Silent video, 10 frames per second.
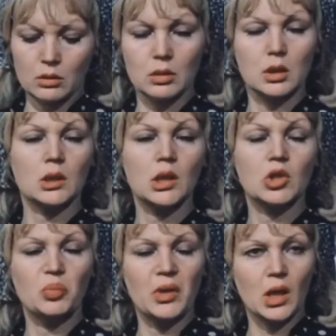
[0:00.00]
Сказала, что
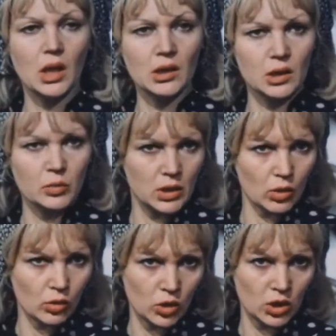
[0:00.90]
приятель
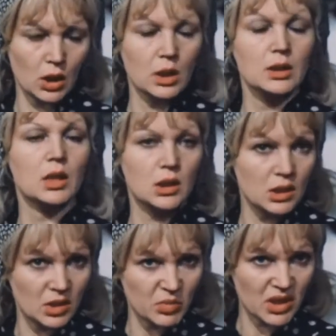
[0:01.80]
командировочный. Ну, а с
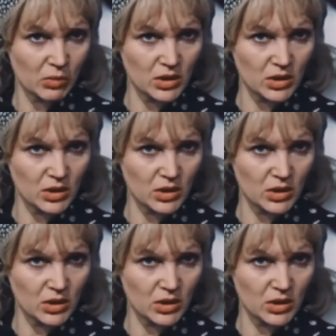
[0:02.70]
гостиницами сами